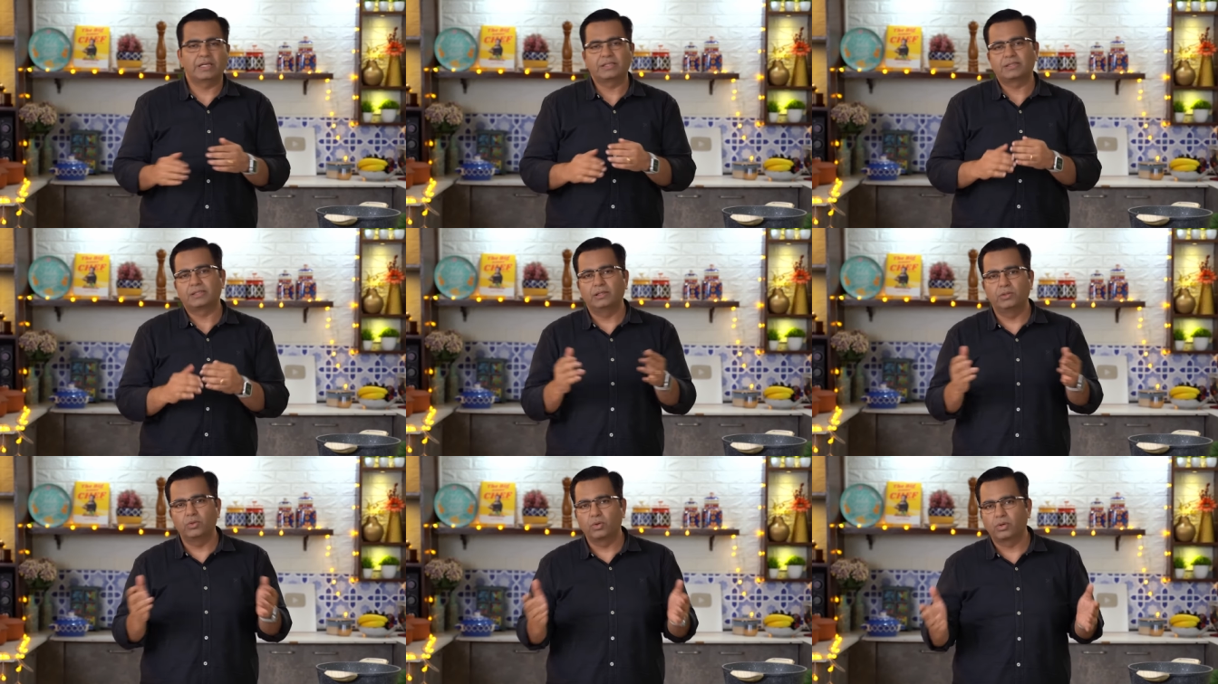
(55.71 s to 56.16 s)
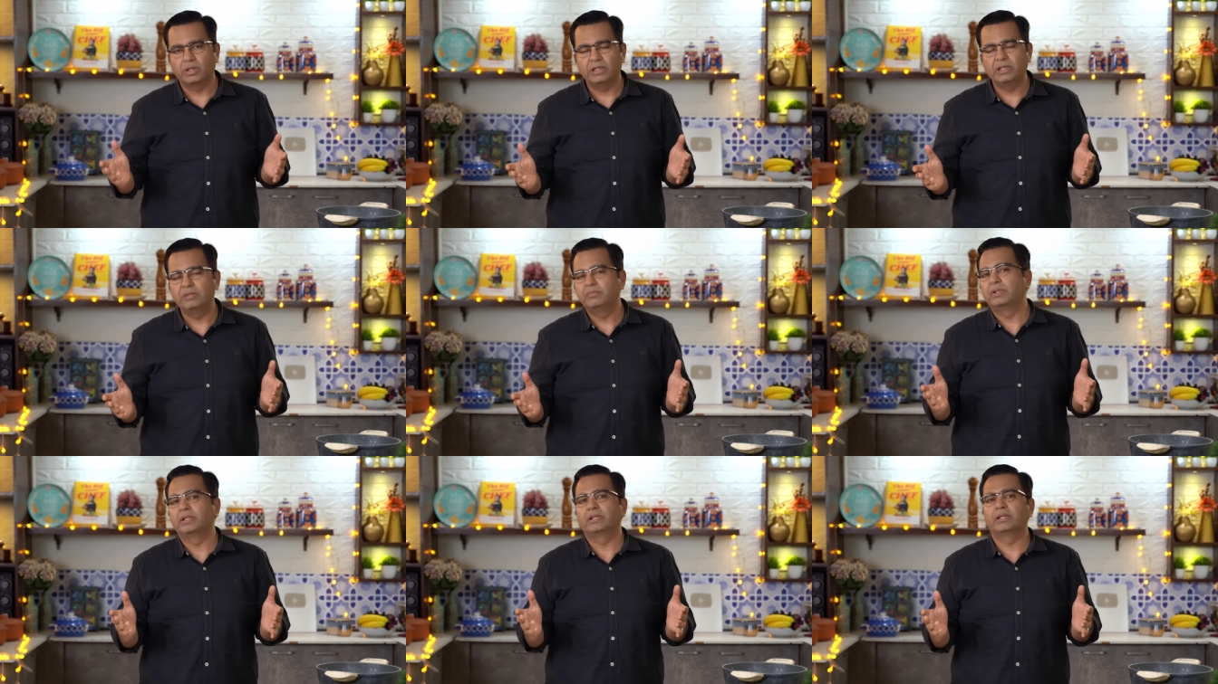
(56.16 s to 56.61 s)
ऐसे
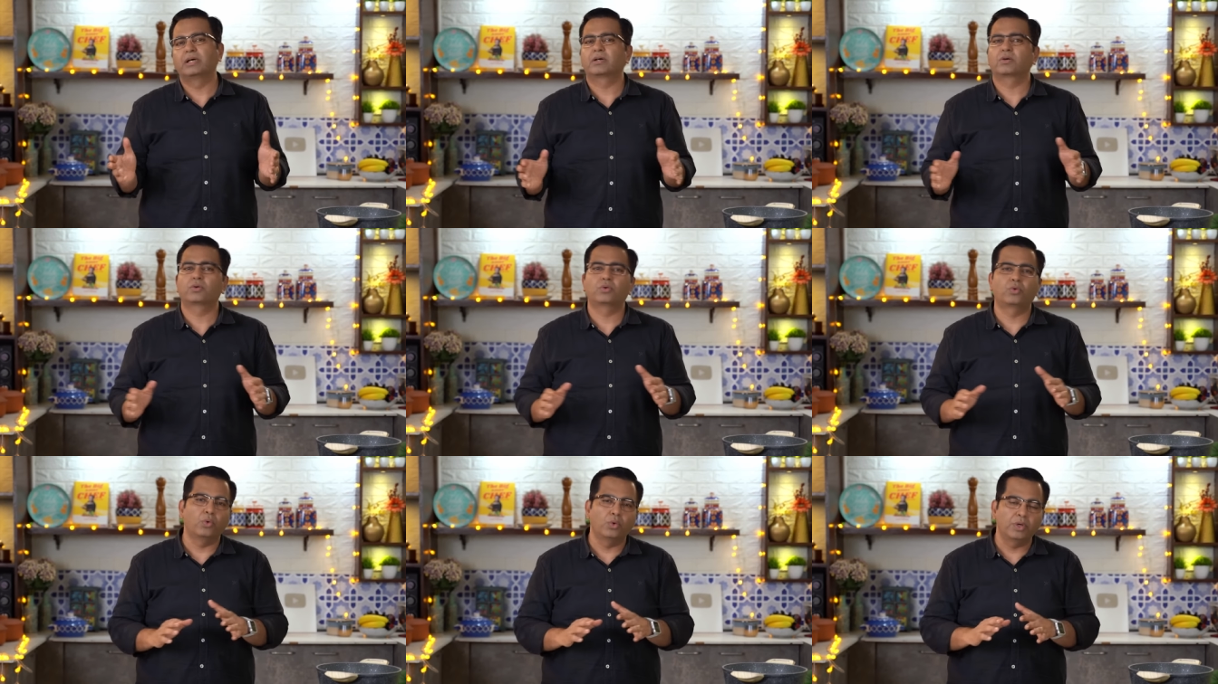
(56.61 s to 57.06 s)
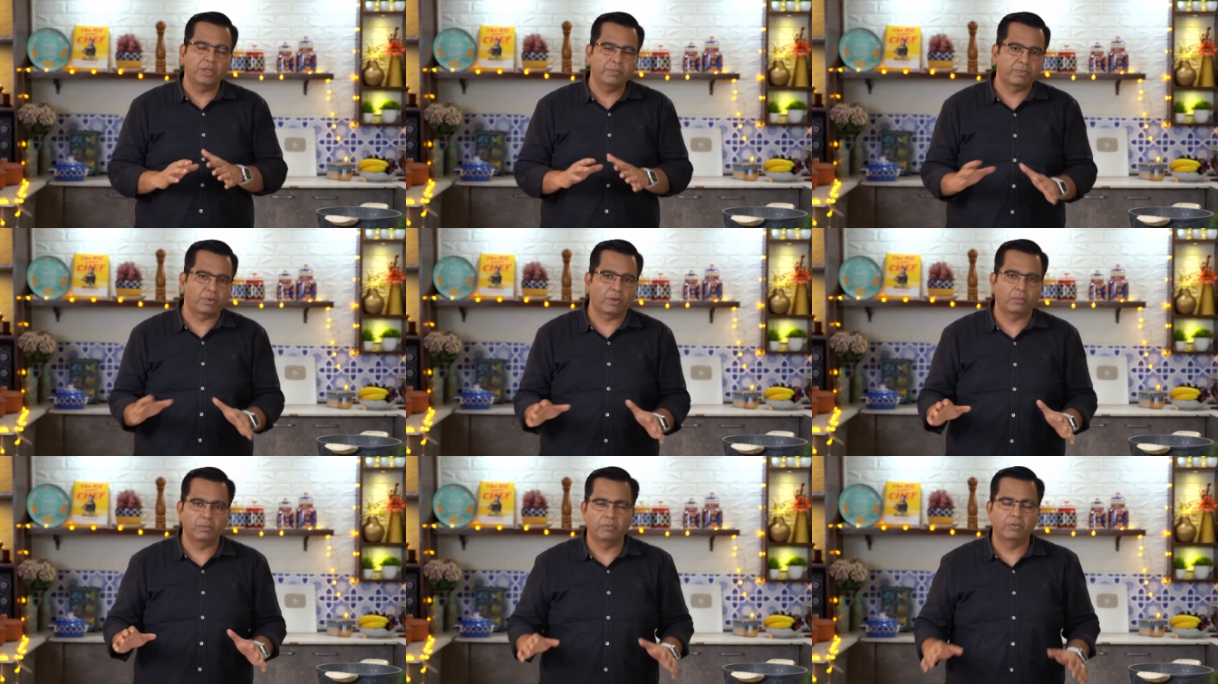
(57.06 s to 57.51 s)
लोकली मिलना कोई
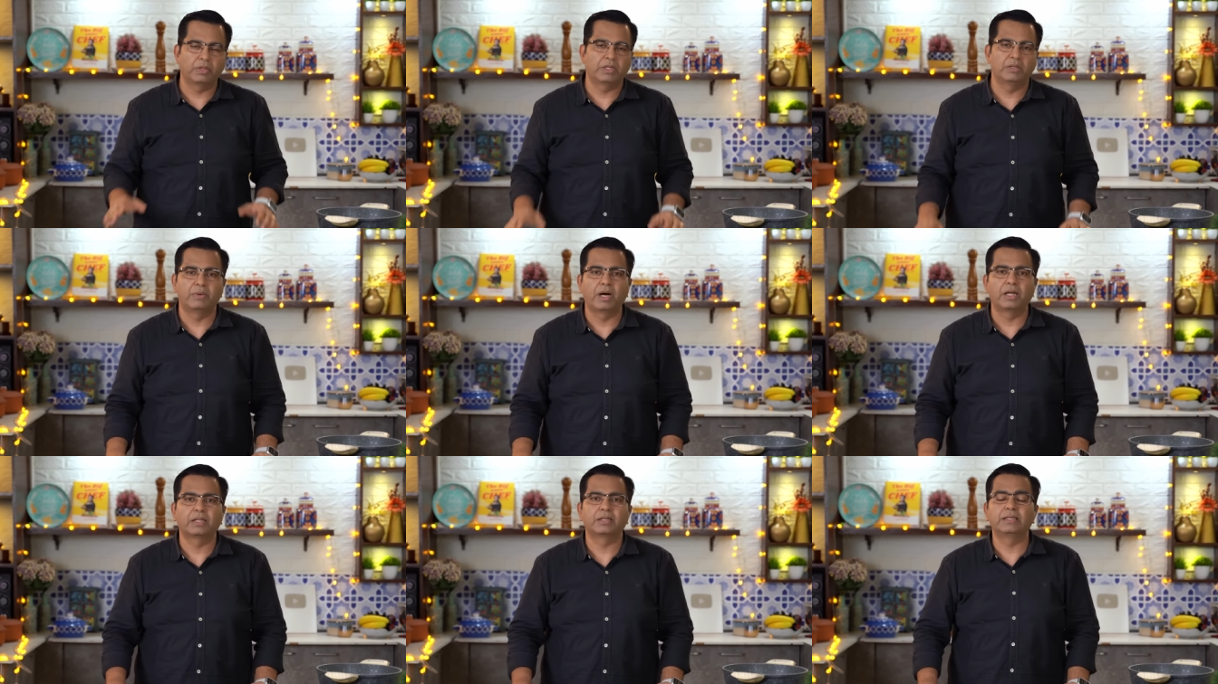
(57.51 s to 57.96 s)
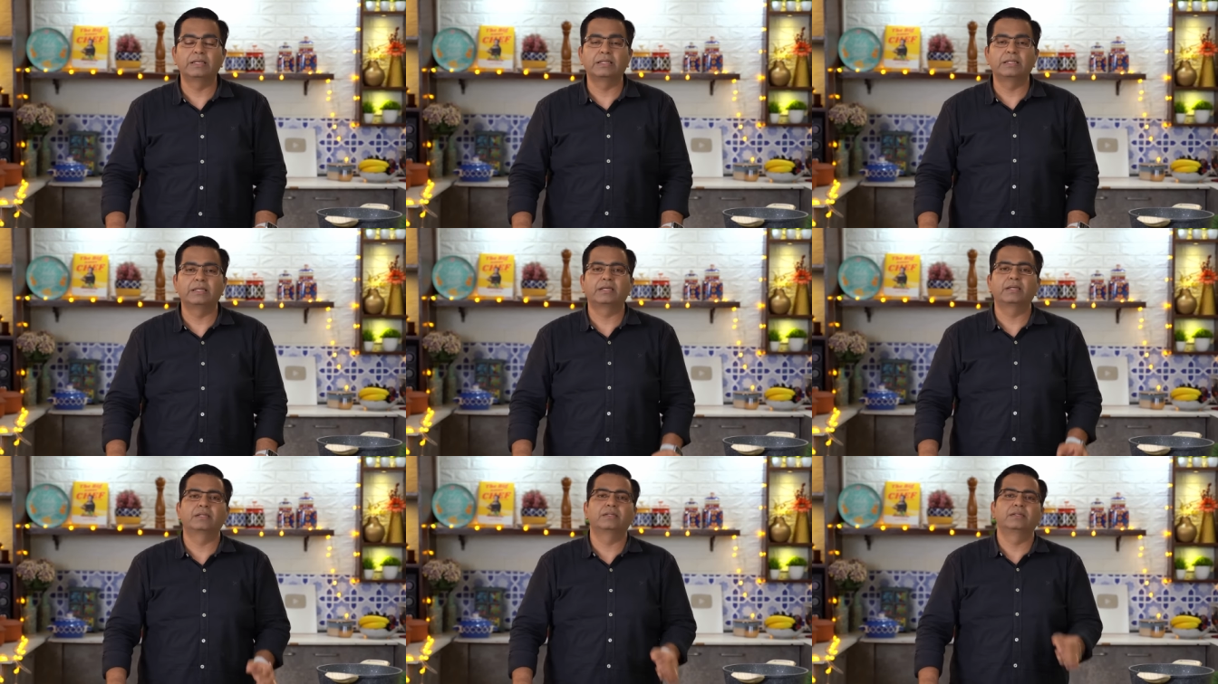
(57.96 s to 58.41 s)
प्रॉब्लम वाली बात नहीं है
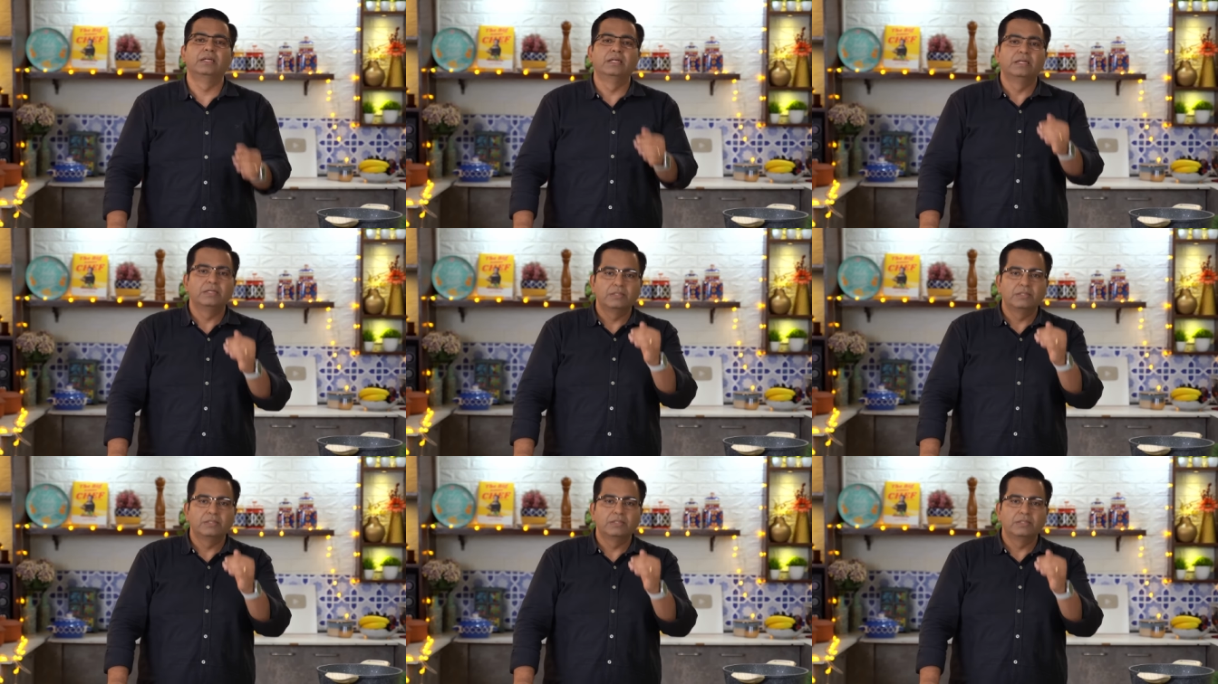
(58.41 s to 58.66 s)
लेकिन